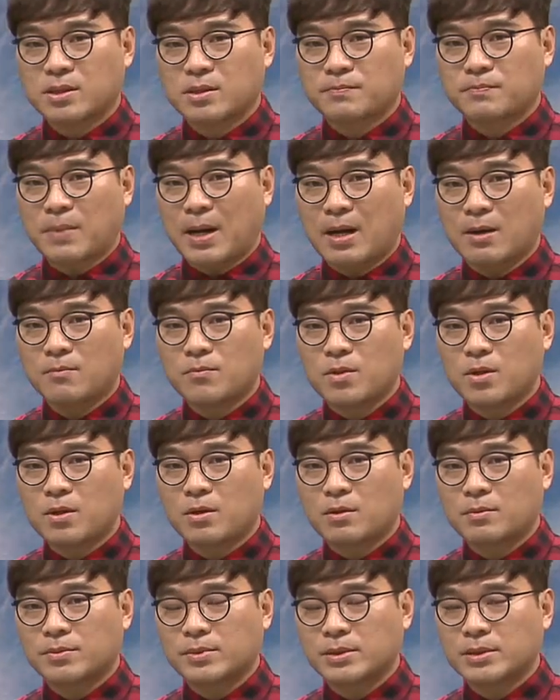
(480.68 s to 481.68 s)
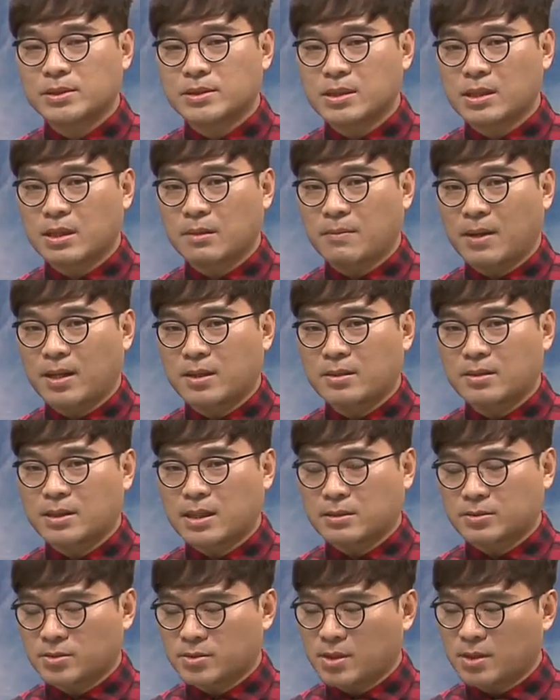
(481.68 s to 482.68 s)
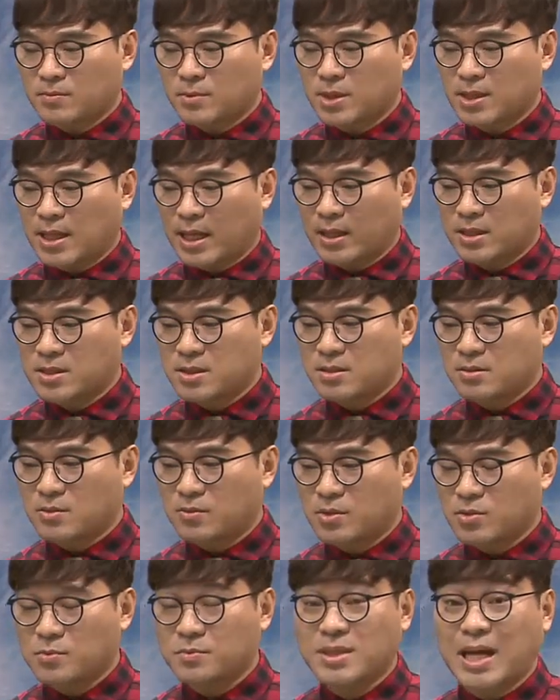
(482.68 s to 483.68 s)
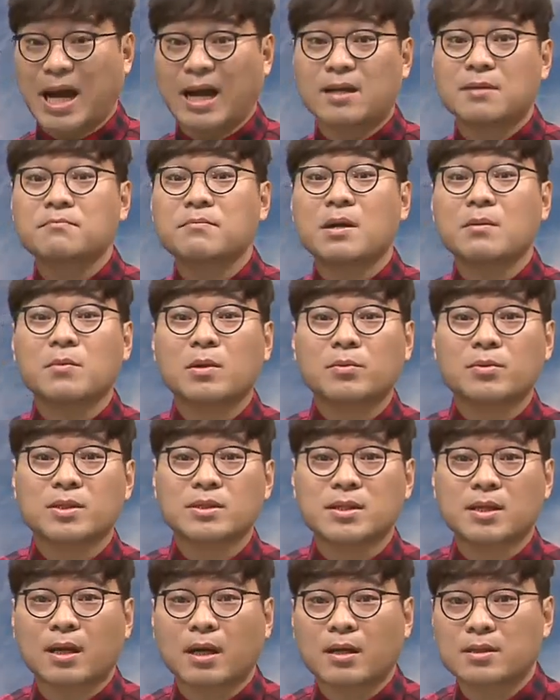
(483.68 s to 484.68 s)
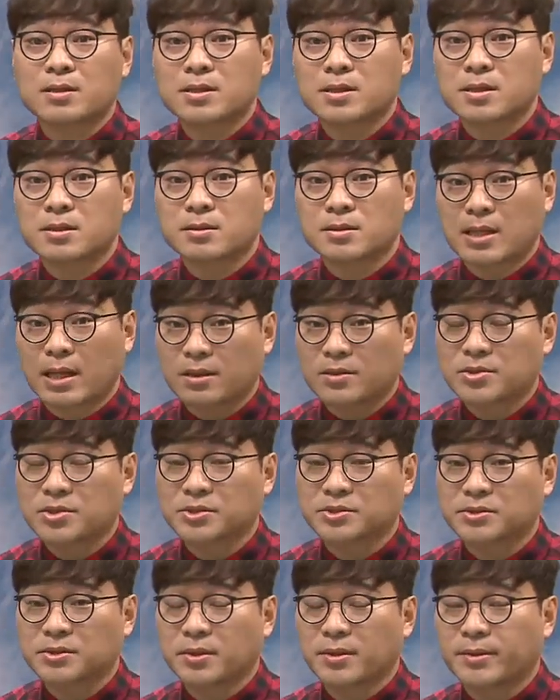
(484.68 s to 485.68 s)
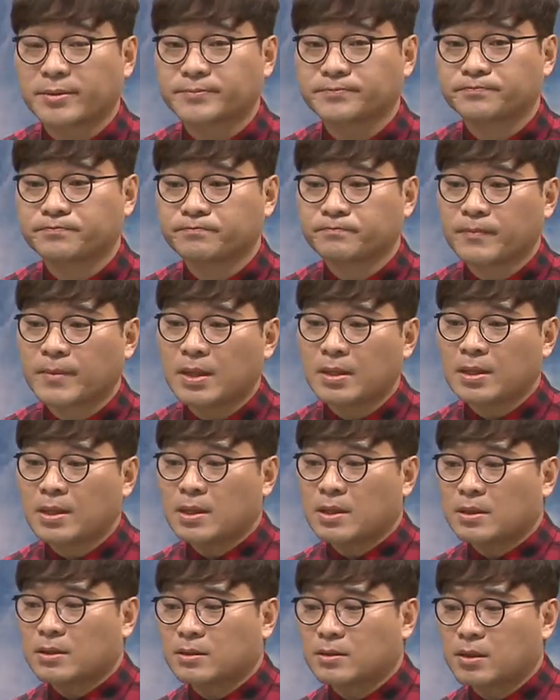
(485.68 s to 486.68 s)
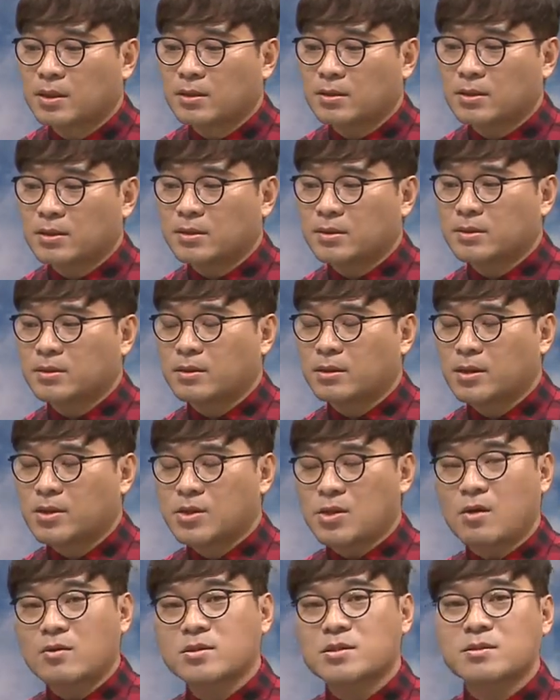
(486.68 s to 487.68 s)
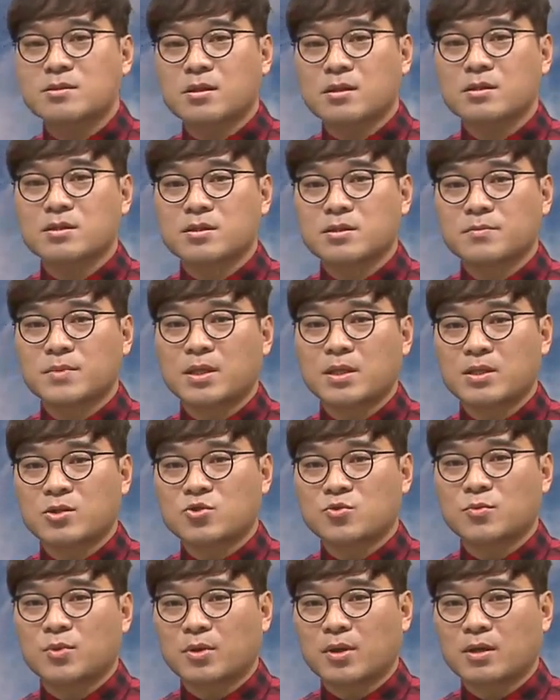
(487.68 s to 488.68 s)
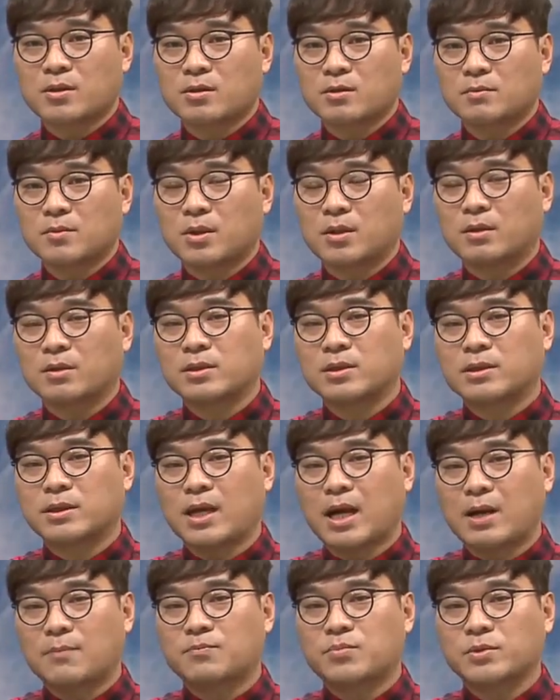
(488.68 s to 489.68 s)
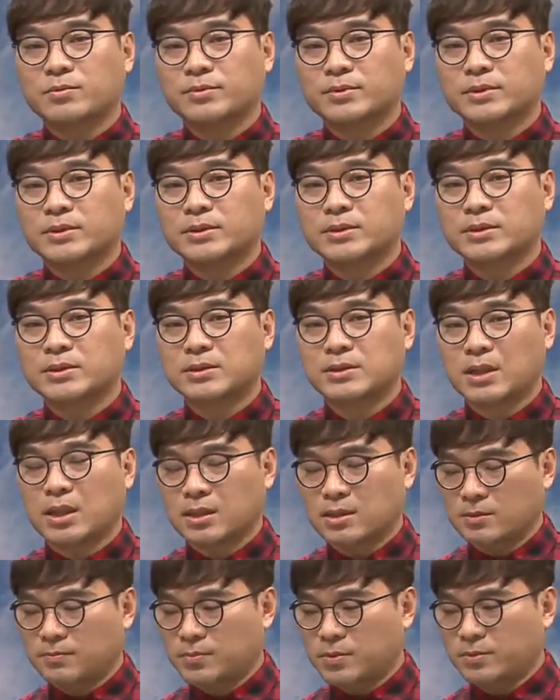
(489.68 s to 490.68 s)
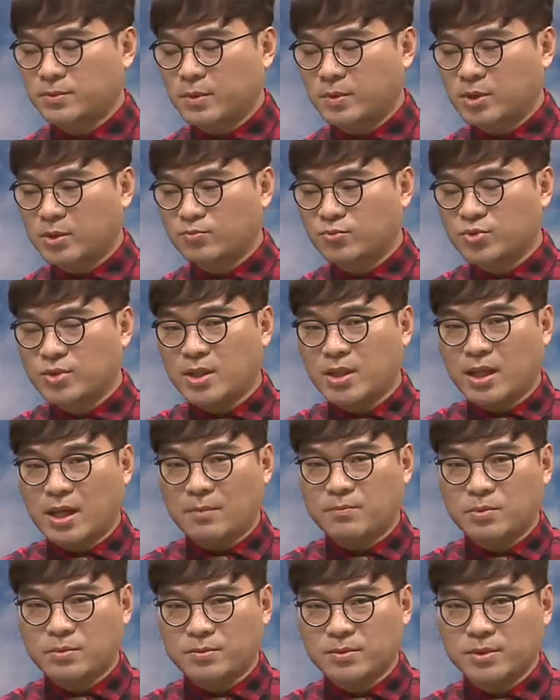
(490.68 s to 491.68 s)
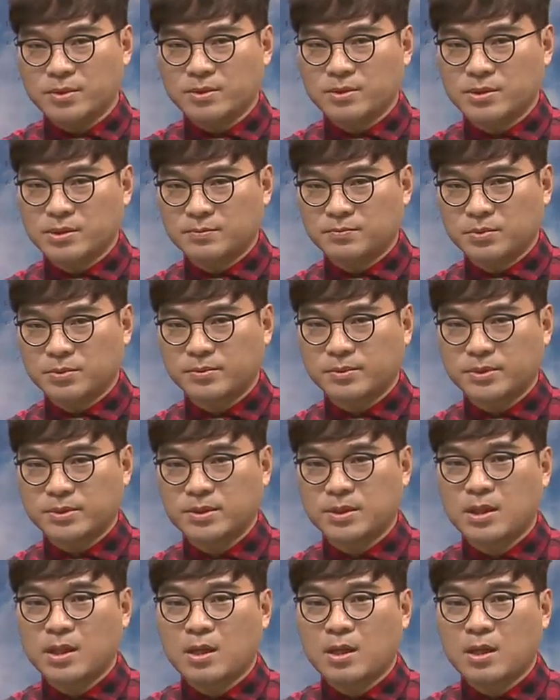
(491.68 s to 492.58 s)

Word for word: 그 방법을 이제 많은 선생님들이 가르치는 것과 좀 다른 방법으로 이제 가르치기 가르쳤어요. 그때는 형식적인 측면에 이제 주목해서 뭐 글의 앞부분, 글의 끝부분, 어떤 문단의 앞부분, 끝부분,